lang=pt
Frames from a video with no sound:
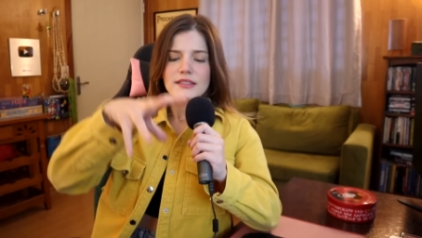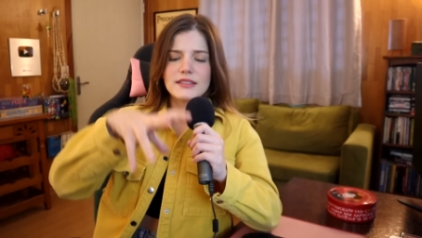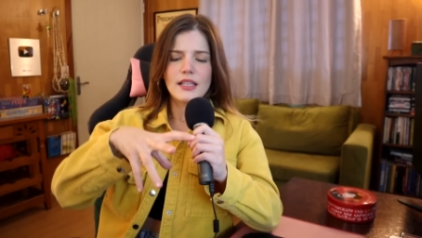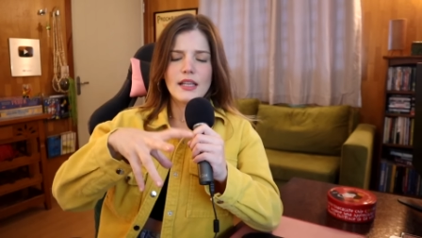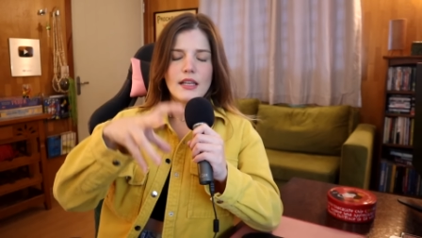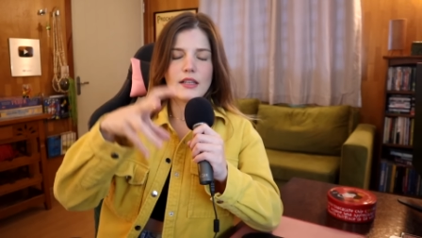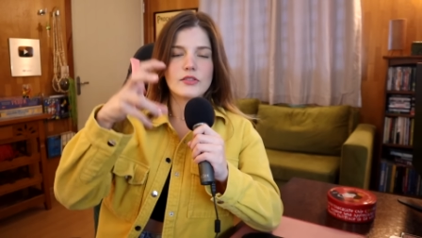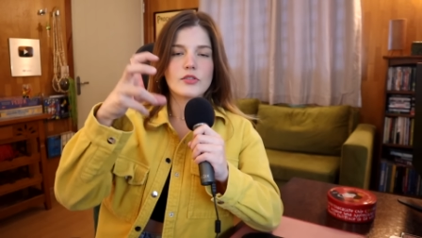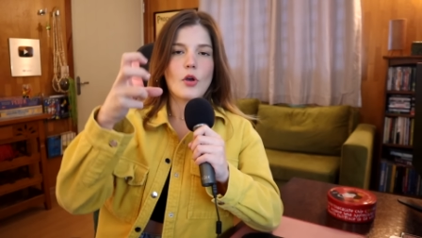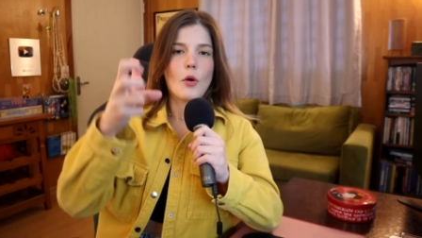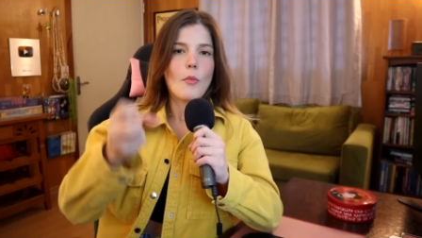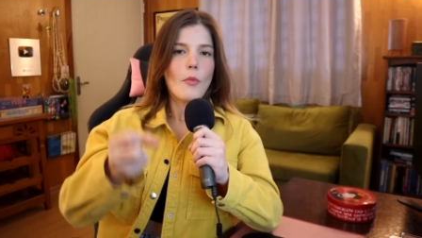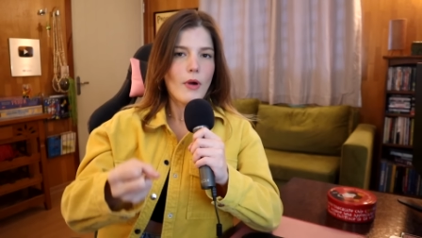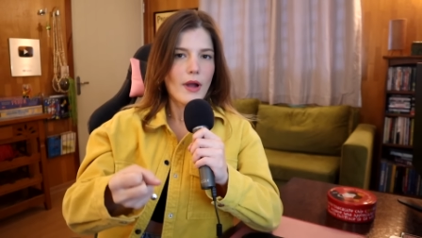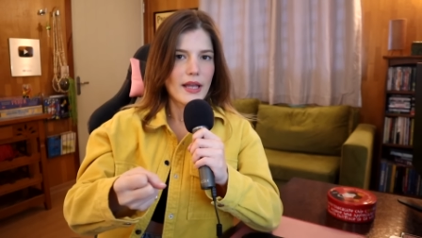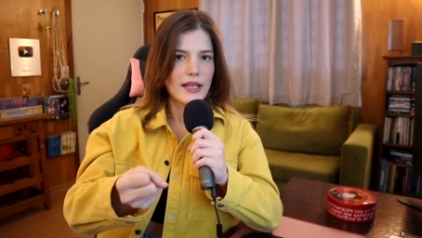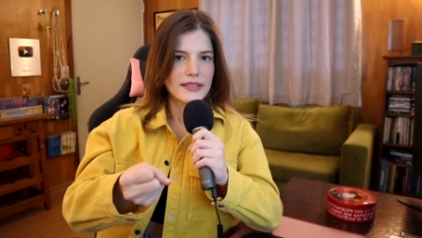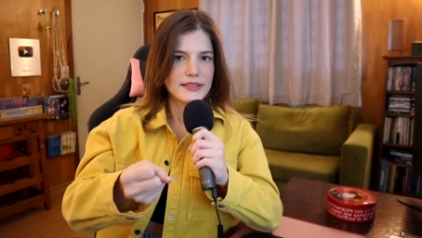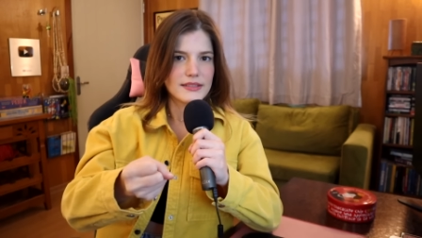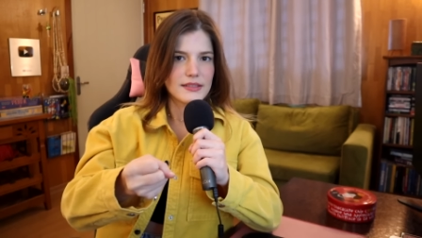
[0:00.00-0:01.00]
Cenas como
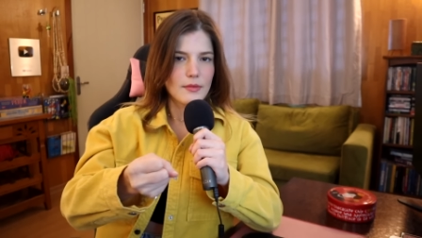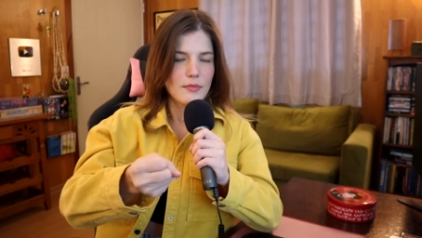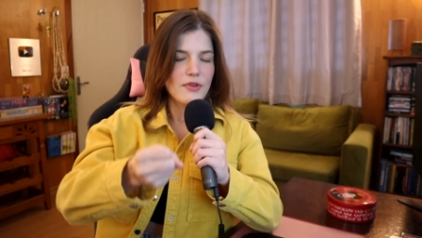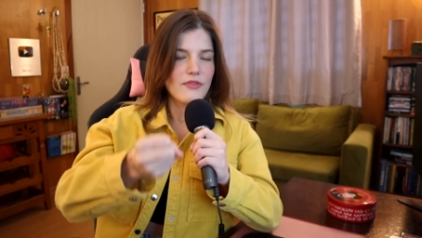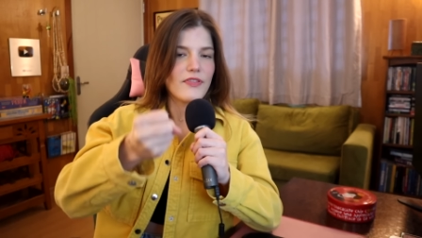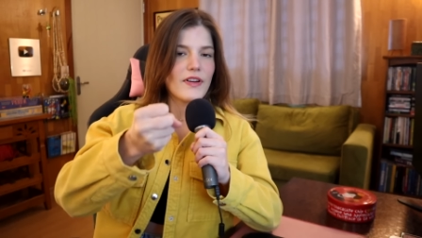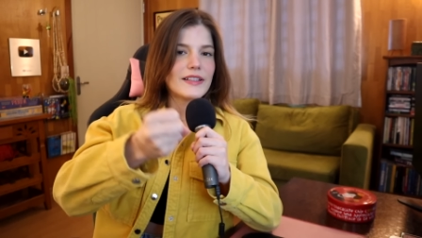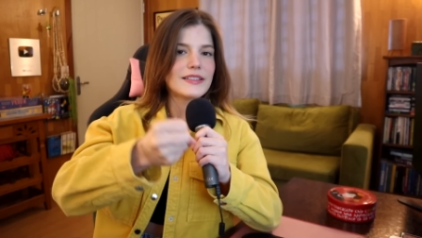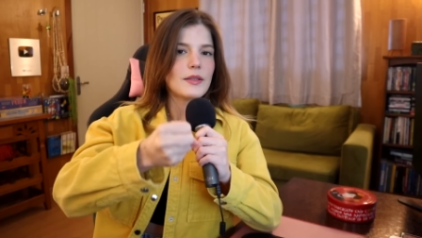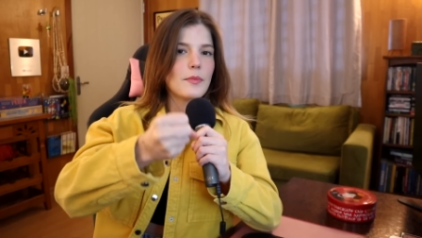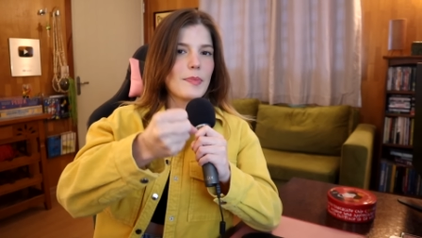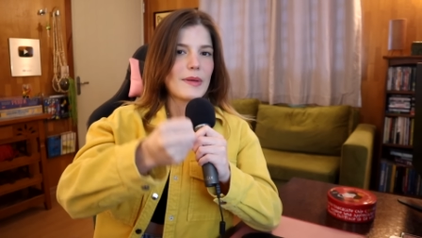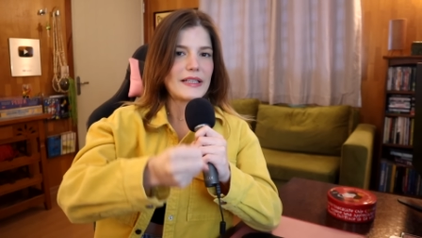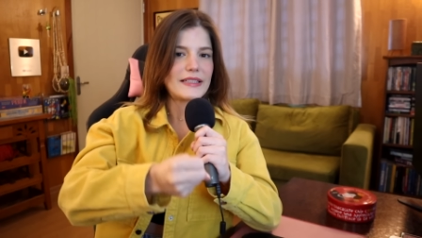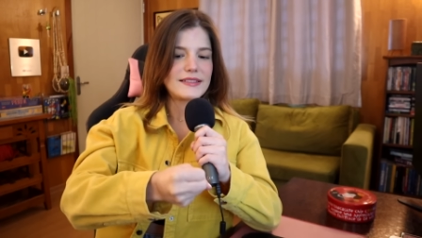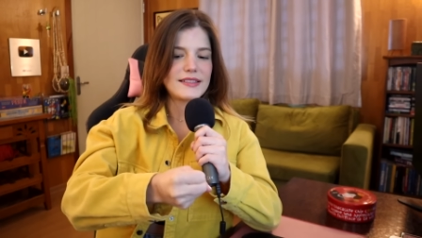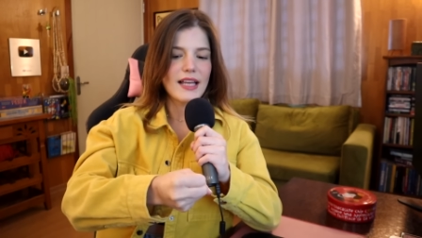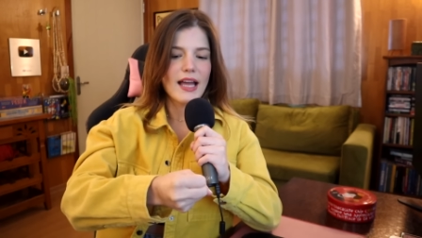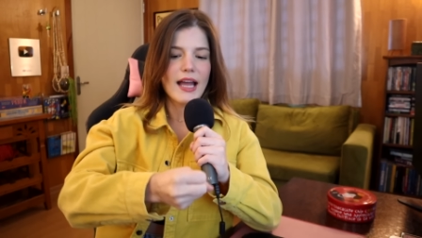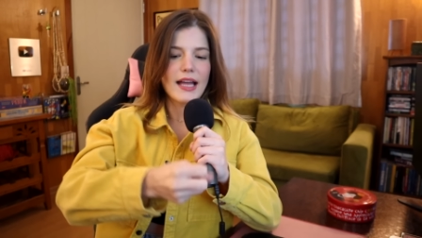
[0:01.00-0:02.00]
essa me fazem
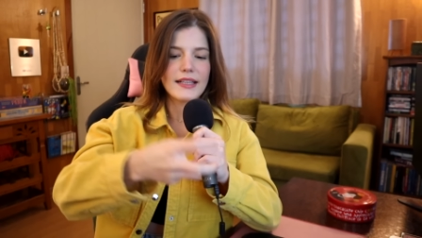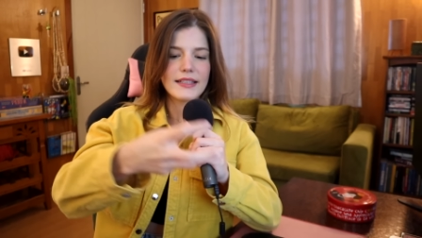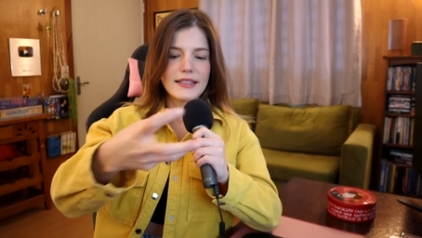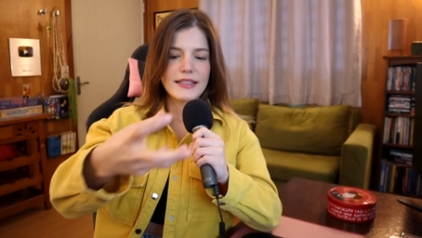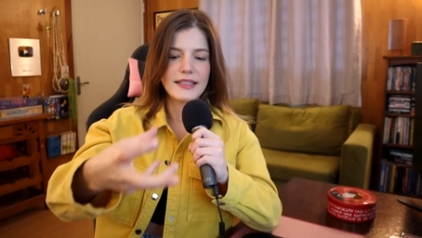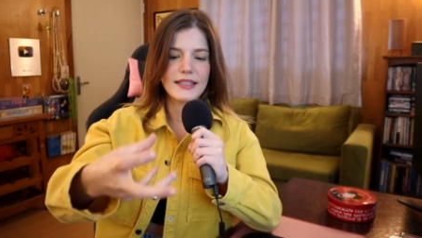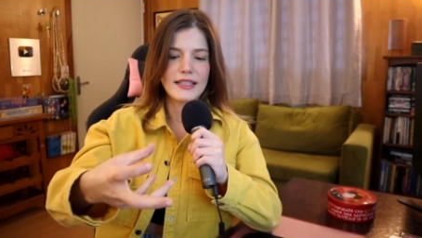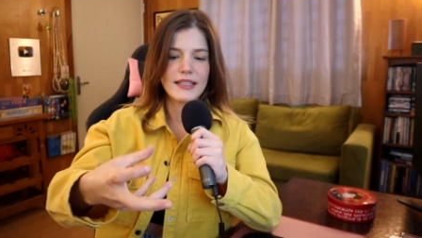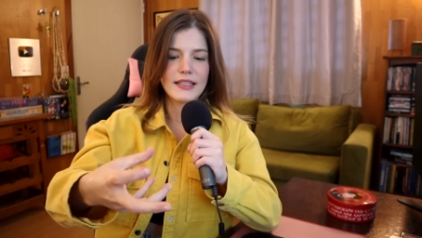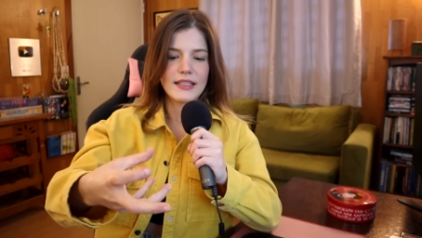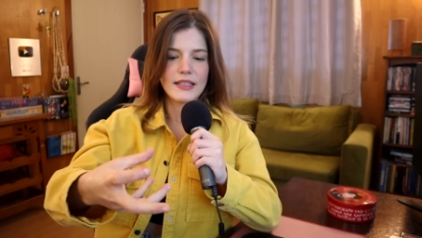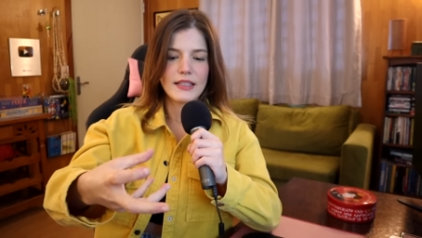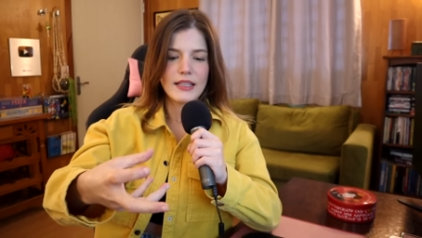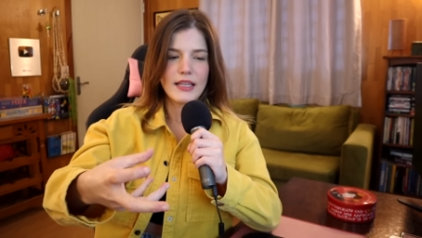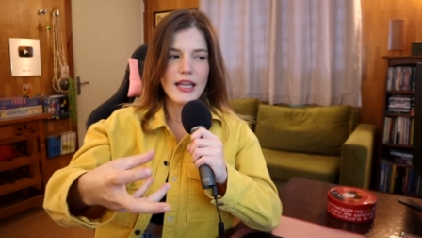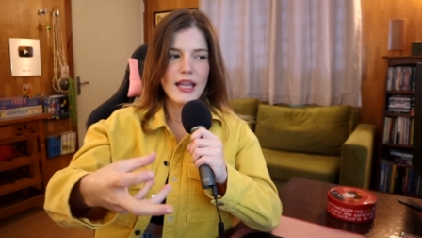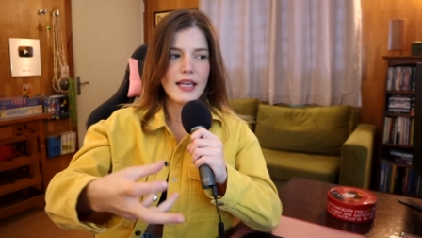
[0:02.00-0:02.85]
pensar que